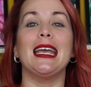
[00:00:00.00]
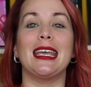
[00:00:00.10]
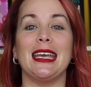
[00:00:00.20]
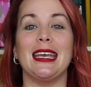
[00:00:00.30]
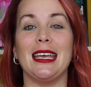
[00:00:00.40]

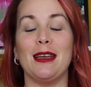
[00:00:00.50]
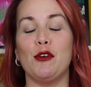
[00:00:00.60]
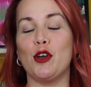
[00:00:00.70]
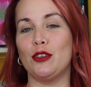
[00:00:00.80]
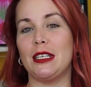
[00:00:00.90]
que
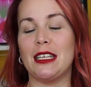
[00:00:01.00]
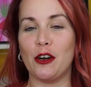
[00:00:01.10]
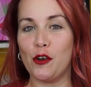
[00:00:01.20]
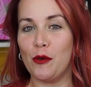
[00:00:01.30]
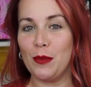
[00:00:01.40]
bueno,
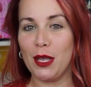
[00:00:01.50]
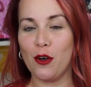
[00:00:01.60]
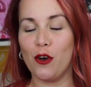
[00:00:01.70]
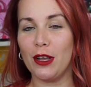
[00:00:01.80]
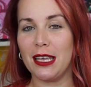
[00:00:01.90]
contactaron
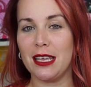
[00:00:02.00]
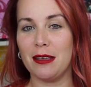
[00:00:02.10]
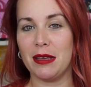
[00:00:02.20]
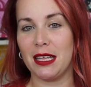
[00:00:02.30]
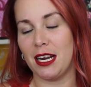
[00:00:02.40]
conmigo y
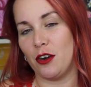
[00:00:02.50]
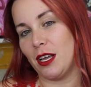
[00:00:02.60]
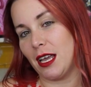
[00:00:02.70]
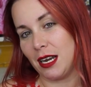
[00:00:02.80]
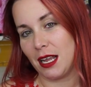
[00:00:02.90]
me dijeron
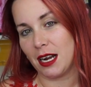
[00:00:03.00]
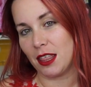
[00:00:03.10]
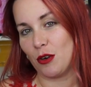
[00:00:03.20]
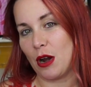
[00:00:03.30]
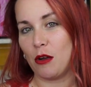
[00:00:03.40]
que querían
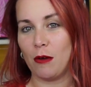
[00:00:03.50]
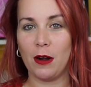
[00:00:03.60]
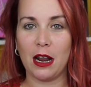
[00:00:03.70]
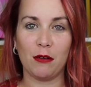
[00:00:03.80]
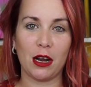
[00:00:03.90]
hacer una
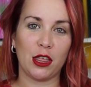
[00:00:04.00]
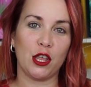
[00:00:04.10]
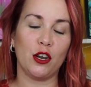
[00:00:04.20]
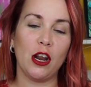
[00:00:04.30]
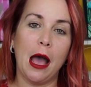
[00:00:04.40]

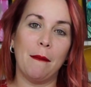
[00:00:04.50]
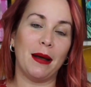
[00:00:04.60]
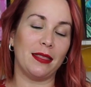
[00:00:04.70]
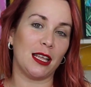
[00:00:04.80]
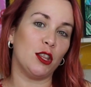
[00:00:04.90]
colaboración
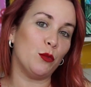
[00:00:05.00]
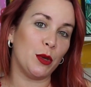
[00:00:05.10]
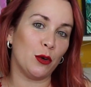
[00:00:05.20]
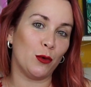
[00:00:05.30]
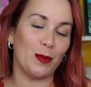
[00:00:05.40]

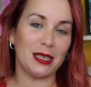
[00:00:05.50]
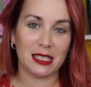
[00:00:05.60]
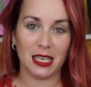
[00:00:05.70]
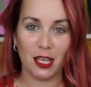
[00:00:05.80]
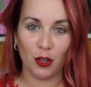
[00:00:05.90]
mandándome un
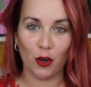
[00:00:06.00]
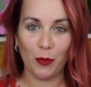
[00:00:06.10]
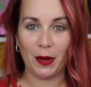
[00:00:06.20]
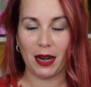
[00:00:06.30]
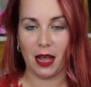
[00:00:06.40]

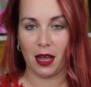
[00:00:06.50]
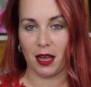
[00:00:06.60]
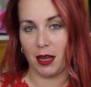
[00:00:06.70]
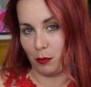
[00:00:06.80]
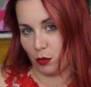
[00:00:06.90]
vestido
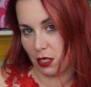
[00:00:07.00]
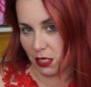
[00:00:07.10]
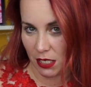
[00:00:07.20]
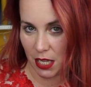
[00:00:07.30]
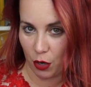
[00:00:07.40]
para pues
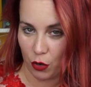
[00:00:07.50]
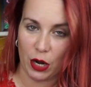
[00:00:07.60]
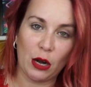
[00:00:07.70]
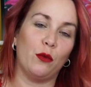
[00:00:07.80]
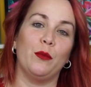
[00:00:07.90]
enseñarlo en
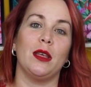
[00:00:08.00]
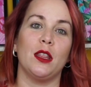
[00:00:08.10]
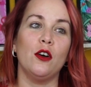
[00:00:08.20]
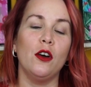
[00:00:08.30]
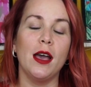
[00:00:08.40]
algún
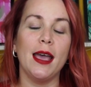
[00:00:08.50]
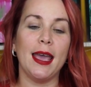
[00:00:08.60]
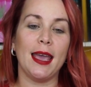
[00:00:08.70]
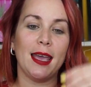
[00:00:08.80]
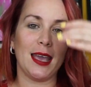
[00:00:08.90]
vídeo.
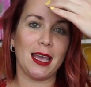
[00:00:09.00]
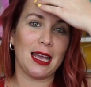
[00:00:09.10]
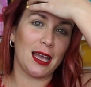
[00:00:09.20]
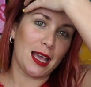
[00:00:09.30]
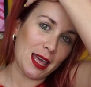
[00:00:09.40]

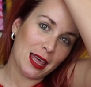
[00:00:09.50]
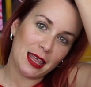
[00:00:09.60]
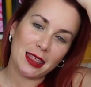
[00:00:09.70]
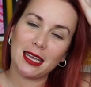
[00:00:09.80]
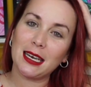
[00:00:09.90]
Eh, he de
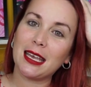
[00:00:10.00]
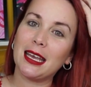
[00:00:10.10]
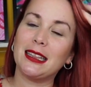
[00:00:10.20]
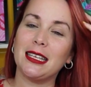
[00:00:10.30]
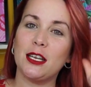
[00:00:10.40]
decir
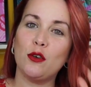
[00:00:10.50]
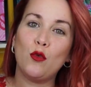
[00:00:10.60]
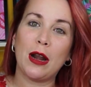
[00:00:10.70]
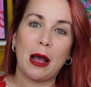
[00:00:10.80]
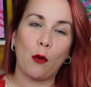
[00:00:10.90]
que tienen
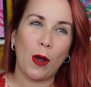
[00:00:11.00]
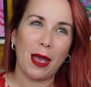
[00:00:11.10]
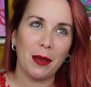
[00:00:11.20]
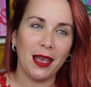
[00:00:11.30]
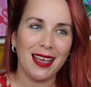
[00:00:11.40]
una
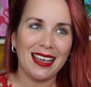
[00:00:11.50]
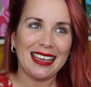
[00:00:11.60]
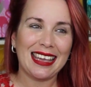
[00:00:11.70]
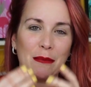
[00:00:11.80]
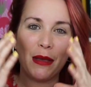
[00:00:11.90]
web
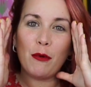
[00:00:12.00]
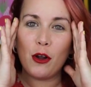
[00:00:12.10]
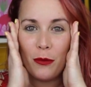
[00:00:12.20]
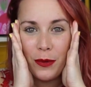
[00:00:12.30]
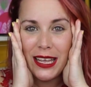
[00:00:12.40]
que me
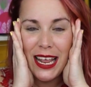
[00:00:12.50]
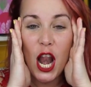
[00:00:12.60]
volví